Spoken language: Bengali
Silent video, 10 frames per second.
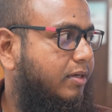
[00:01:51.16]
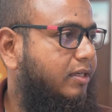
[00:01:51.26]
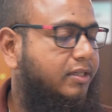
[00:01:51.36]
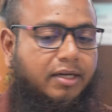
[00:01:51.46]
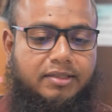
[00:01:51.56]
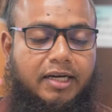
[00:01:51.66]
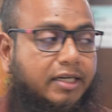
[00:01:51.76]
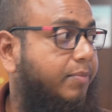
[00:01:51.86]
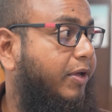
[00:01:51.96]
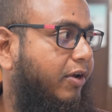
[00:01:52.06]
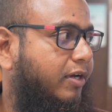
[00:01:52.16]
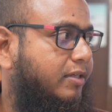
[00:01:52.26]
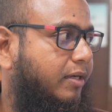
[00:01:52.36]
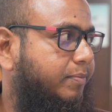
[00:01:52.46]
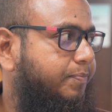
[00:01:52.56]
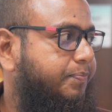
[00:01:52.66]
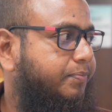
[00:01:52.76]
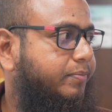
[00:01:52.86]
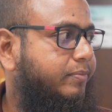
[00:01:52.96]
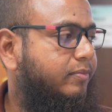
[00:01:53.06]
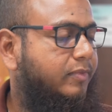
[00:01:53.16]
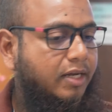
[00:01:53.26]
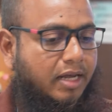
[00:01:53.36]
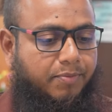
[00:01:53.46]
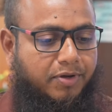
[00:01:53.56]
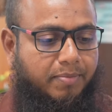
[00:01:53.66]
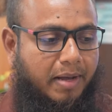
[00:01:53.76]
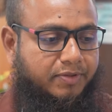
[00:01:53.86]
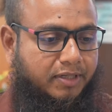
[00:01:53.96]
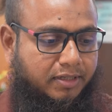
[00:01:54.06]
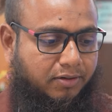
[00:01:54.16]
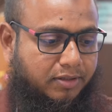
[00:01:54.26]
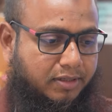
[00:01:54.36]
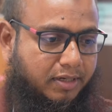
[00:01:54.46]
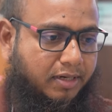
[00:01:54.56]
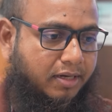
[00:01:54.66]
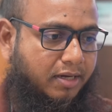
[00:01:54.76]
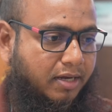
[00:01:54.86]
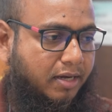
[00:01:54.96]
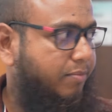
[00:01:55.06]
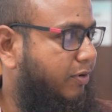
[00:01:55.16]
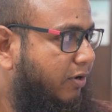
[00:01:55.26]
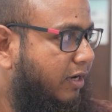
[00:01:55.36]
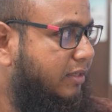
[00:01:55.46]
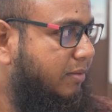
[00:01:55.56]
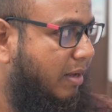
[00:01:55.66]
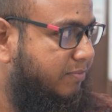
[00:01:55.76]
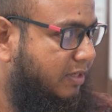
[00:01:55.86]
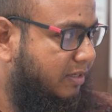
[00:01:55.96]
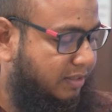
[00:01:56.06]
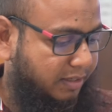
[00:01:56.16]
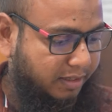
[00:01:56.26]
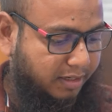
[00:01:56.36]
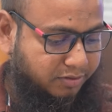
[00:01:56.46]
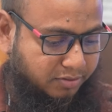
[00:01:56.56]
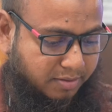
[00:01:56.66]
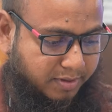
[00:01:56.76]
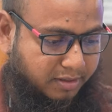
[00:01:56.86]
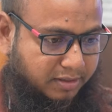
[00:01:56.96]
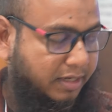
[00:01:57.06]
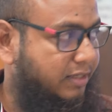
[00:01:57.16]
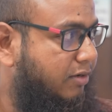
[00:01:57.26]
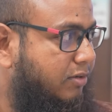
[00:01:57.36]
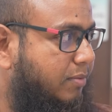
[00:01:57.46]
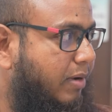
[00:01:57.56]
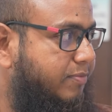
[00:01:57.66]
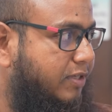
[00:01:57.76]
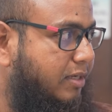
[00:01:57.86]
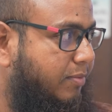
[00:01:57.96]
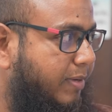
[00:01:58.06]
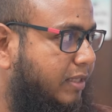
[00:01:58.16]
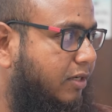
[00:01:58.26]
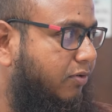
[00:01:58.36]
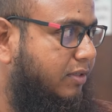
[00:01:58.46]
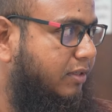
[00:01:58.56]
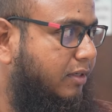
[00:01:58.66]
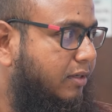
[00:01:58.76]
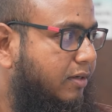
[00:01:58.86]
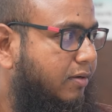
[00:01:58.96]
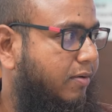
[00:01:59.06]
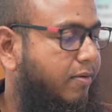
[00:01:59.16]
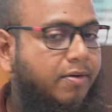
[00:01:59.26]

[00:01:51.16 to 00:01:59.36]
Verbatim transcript: ইটা জেলিটা বের হয়ে গেছে এমনকি বাম সেটে হচ্ছে বের হয়ে গেছে বাম সেট দিয়ে এর জন্য আমার এটা হচ্ছে বাম সেট আমার ব্যথাটা হয়েছে আচ্ছা